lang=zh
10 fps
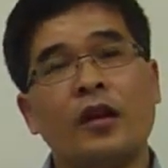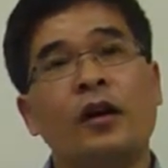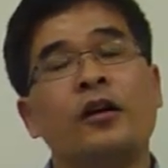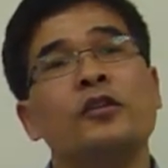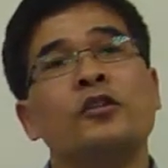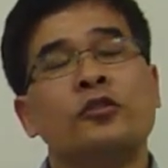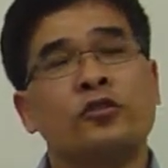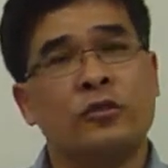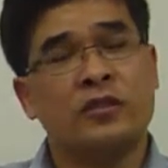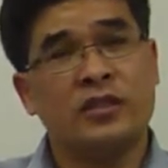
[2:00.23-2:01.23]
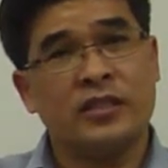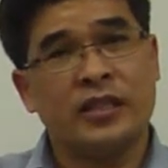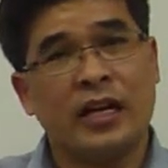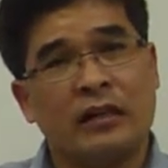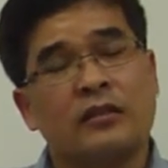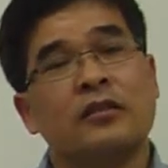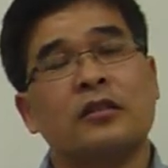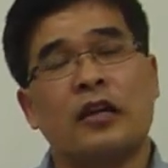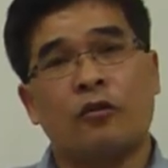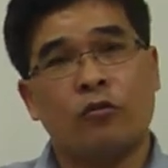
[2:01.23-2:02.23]
好，从记账
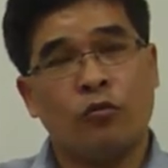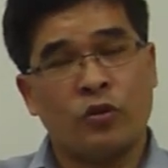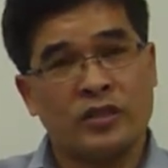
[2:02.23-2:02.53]
到过